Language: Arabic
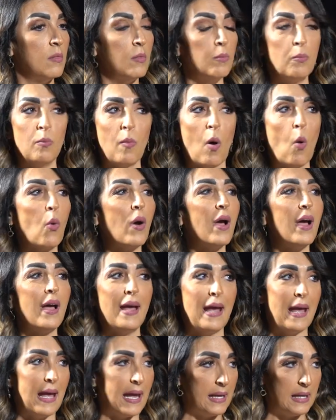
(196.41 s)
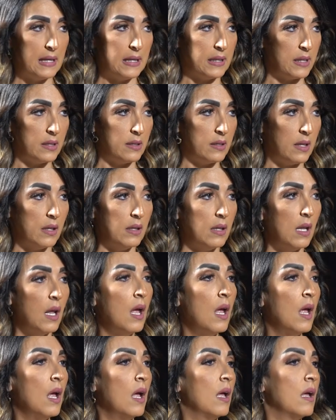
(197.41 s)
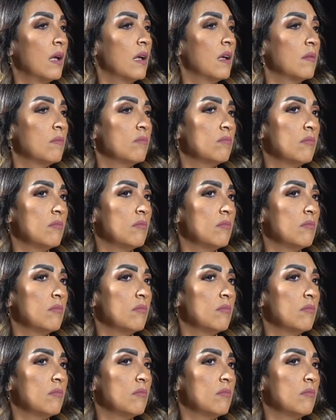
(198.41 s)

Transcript: موقع هايل جدا آه،